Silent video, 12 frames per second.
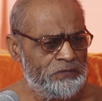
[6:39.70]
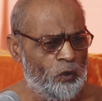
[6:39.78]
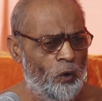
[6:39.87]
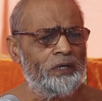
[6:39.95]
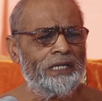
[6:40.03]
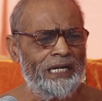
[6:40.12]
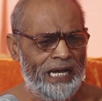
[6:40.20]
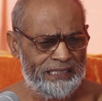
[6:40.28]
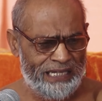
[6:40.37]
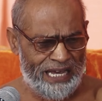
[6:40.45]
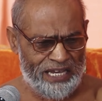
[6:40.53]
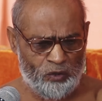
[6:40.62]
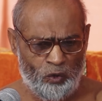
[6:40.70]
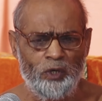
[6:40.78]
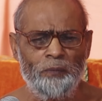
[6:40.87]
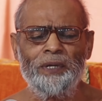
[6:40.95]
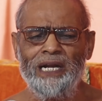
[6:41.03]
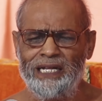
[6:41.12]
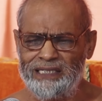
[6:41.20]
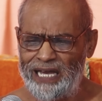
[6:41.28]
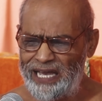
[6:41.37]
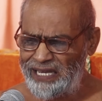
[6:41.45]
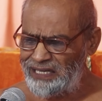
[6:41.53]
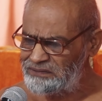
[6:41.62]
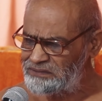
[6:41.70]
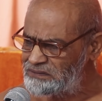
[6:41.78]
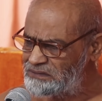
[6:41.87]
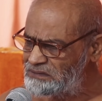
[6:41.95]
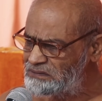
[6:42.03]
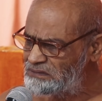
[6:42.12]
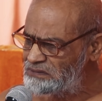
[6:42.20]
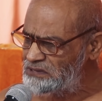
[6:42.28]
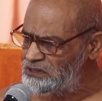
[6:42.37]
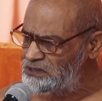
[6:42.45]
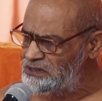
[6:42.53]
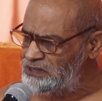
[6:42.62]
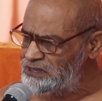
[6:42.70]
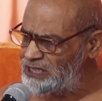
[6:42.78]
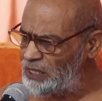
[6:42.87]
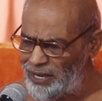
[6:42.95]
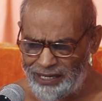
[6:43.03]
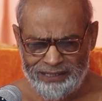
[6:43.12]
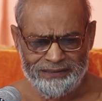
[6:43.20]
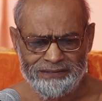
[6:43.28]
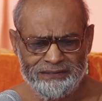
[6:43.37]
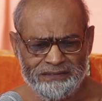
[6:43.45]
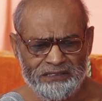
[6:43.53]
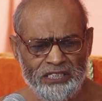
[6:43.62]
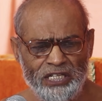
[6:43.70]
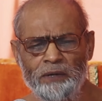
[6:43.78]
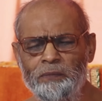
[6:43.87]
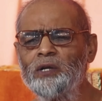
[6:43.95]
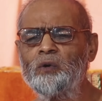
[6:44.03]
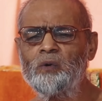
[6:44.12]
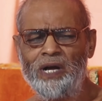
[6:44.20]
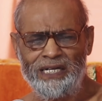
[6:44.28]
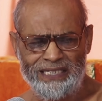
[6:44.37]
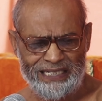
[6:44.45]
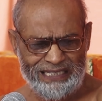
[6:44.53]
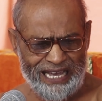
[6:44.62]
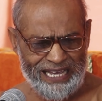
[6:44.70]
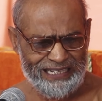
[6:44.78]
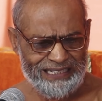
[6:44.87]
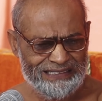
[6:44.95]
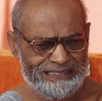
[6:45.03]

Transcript: कौन खिलाता है कौन पिलाता है सबल निर्बल को खा जाता है